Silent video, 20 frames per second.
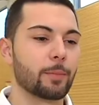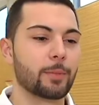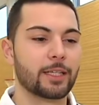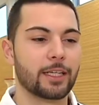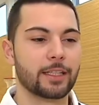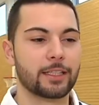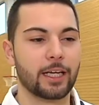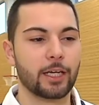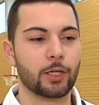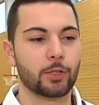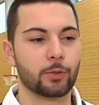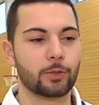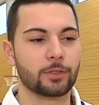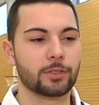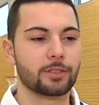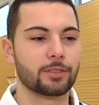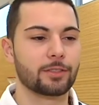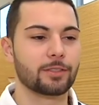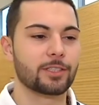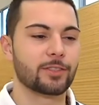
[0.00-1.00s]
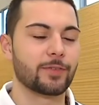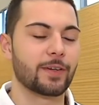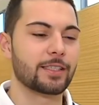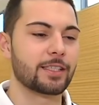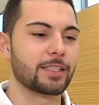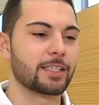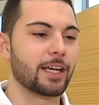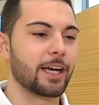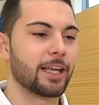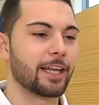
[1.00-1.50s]
Meter drei groß,
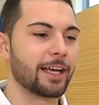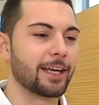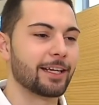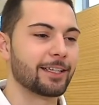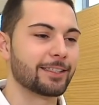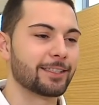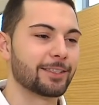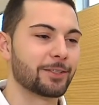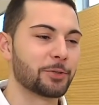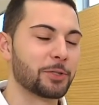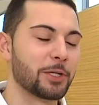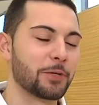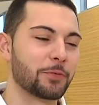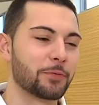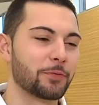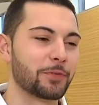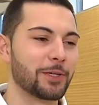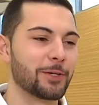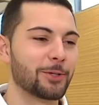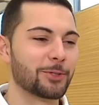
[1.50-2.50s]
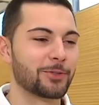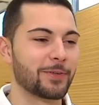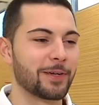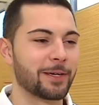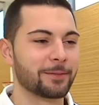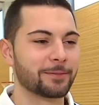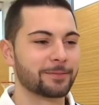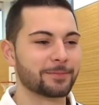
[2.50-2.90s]
20 Jahre alt, 105 Kilo schwer.